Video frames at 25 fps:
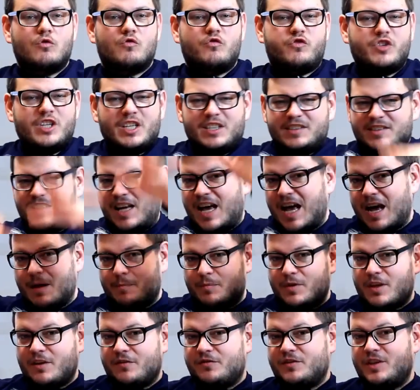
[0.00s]

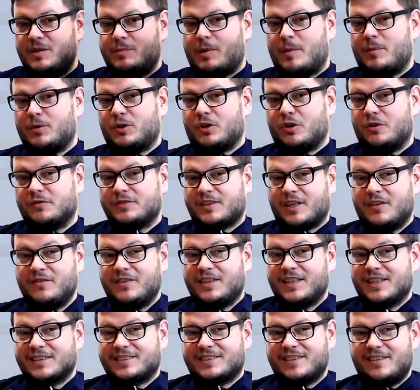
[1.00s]
Внезапно в
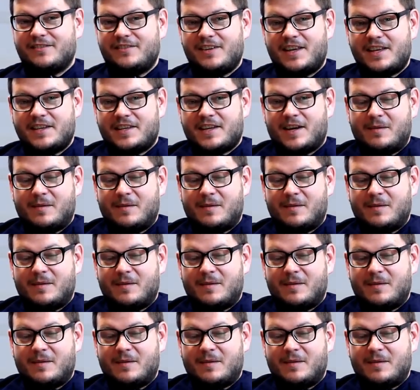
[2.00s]
Днепропетровском горсовете